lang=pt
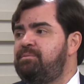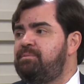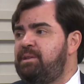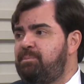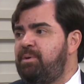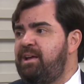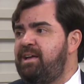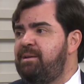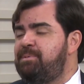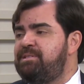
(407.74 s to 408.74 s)

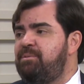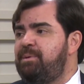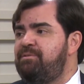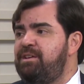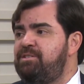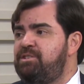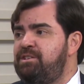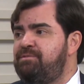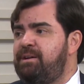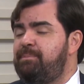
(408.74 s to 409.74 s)
temporária, a prisão
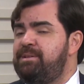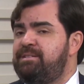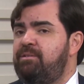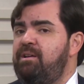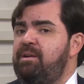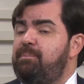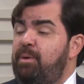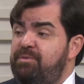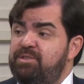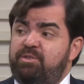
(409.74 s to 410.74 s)
preventiva, a prisão
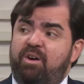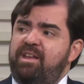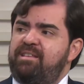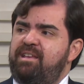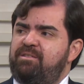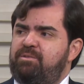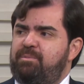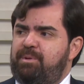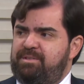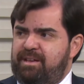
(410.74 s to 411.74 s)
provisória dentro
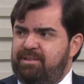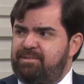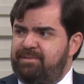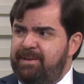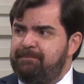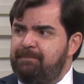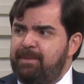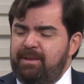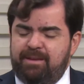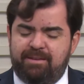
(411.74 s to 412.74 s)
do processo, né?
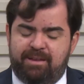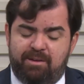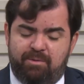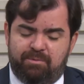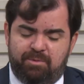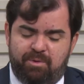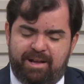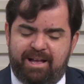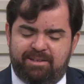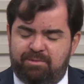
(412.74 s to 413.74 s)
Então, no
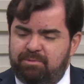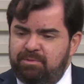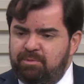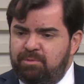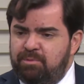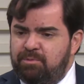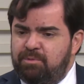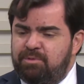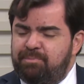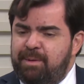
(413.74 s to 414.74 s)
caso do,
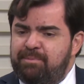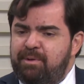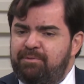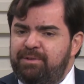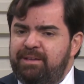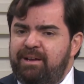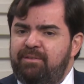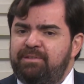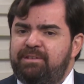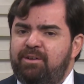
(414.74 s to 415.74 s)
do Supremo Tribunal
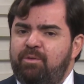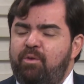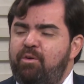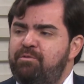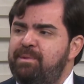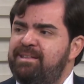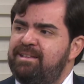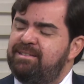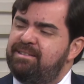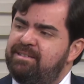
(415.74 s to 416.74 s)
Federal, então houve uma
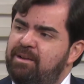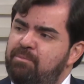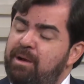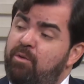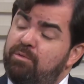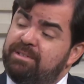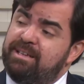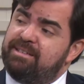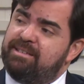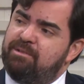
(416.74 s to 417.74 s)
decisão, uma
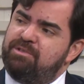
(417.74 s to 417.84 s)
concessão de